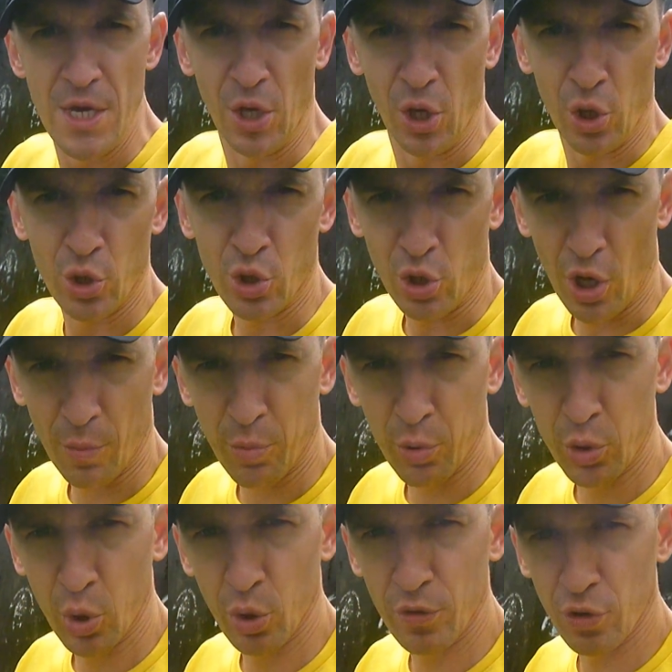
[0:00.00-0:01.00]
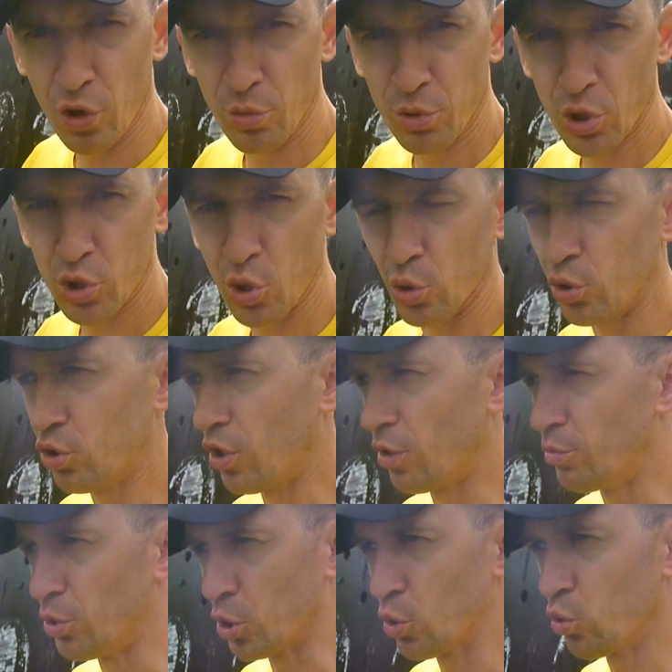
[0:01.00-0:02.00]
że jak podchodzę do przeszkody na
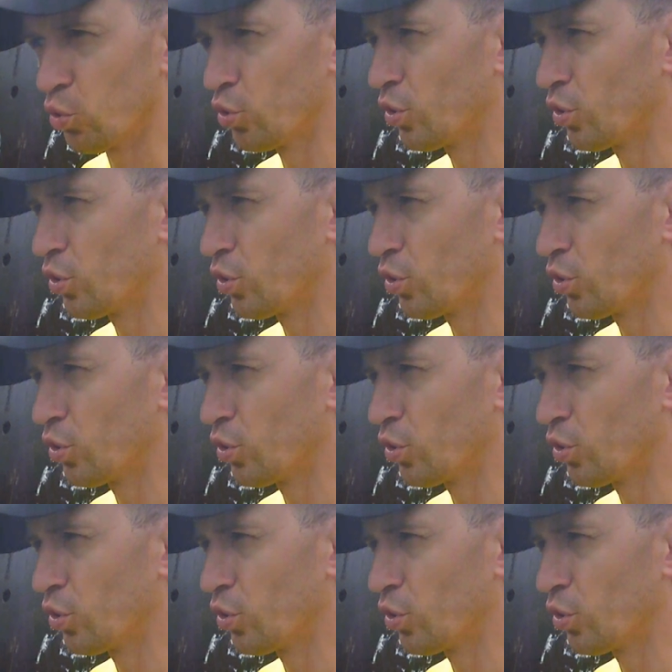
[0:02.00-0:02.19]
biegu, to